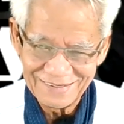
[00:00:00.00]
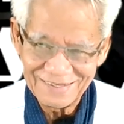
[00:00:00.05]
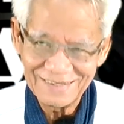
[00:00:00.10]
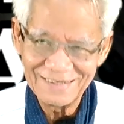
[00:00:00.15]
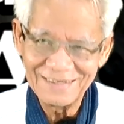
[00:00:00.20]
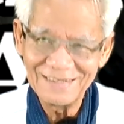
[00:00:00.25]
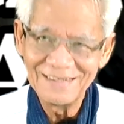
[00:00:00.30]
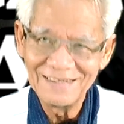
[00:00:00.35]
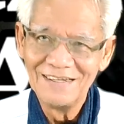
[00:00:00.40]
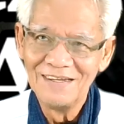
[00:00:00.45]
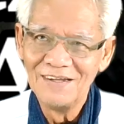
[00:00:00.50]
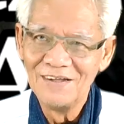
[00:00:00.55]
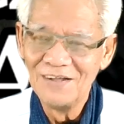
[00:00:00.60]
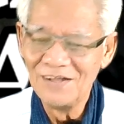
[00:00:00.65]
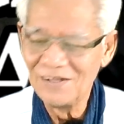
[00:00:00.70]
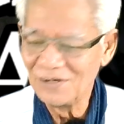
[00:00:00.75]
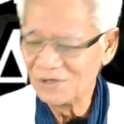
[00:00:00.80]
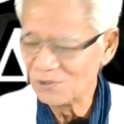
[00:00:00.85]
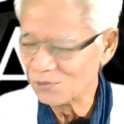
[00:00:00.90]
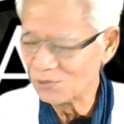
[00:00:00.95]
นะ
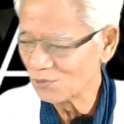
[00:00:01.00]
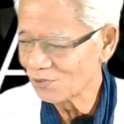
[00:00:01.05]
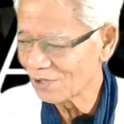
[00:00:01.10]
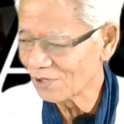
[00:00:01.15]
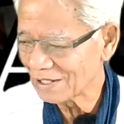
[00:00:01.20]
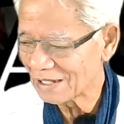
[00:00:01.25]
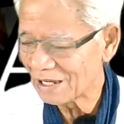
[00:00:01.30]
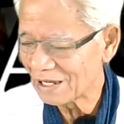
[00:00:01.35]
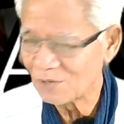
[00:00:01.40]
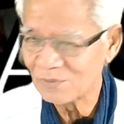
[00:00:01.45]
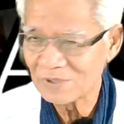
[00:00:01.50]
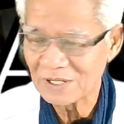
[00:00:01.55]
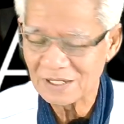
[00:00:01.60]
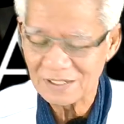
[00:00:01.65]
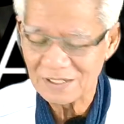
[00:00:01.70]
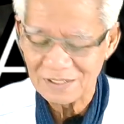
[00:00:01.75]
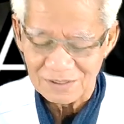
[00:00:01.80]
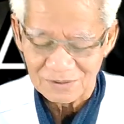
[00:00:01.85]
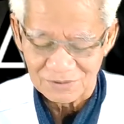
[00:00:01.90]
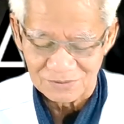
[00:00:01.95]
ลุงก็หนาวเหมือนกั
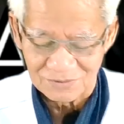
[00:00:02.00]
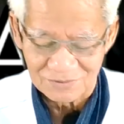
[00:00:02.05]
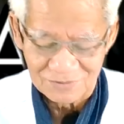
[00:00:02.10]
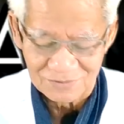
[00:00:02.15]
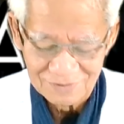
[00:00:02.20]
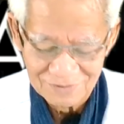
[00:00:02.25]
นนะอออ